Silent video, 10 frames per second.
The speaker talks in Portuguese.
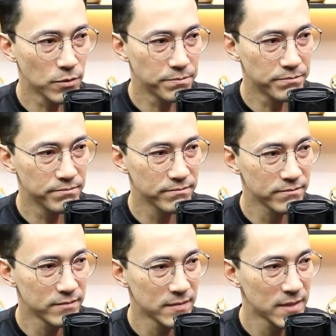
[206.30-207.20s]
tup.
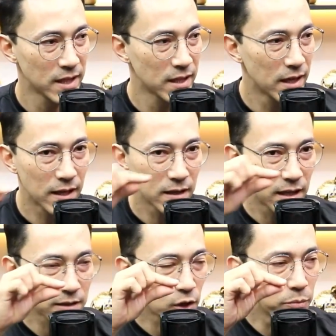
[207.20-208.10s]
Ela,
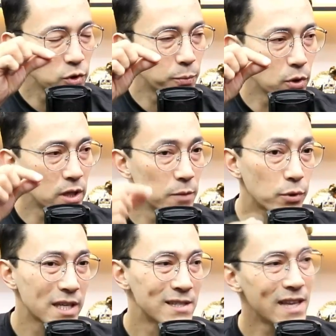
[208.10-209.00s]
ela sobe muito pouquinho,
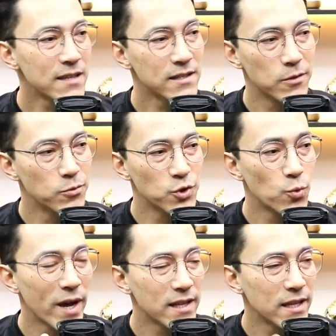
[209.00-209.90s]
porque 6 segundos
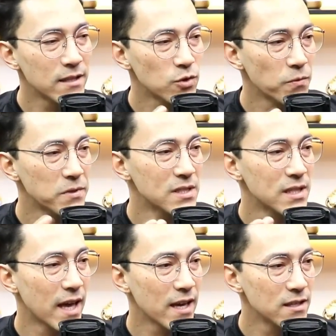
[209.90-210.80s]
não é nem
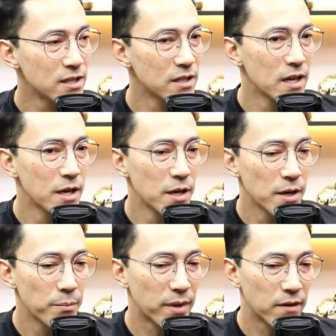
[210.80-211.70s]
suficiente
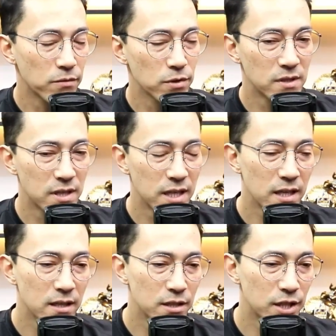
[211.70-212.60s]
para
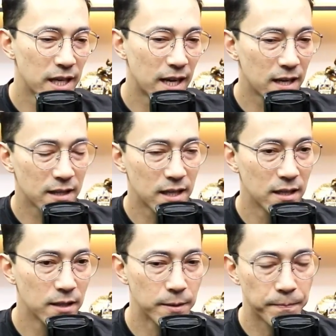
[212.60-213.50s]
você gerar
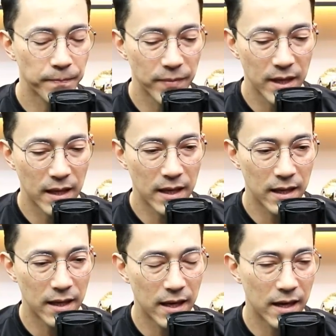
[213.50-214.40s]
aquele,
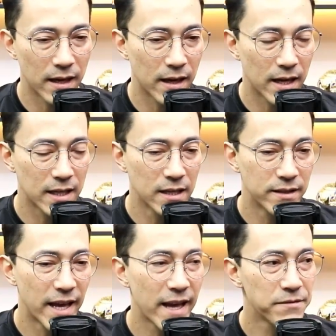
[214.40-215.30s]
aquele
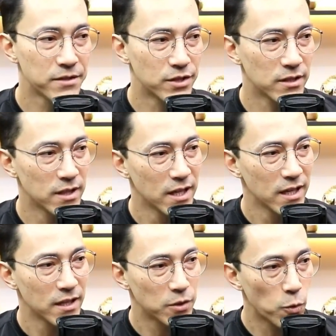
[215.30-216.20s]
déficit
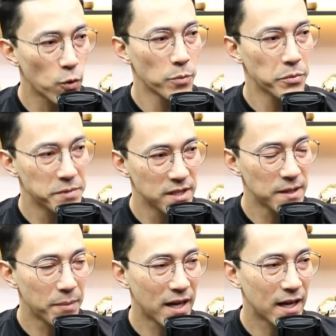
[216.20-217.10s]
que o corpo
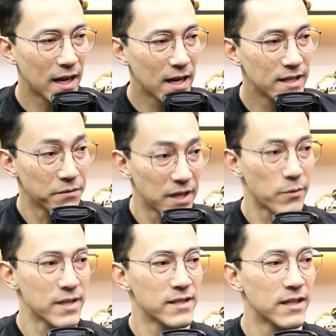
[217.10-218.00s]
precisa pagar e a
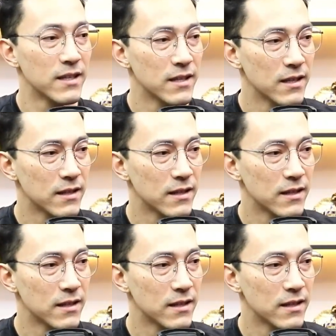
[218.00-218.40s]
frequência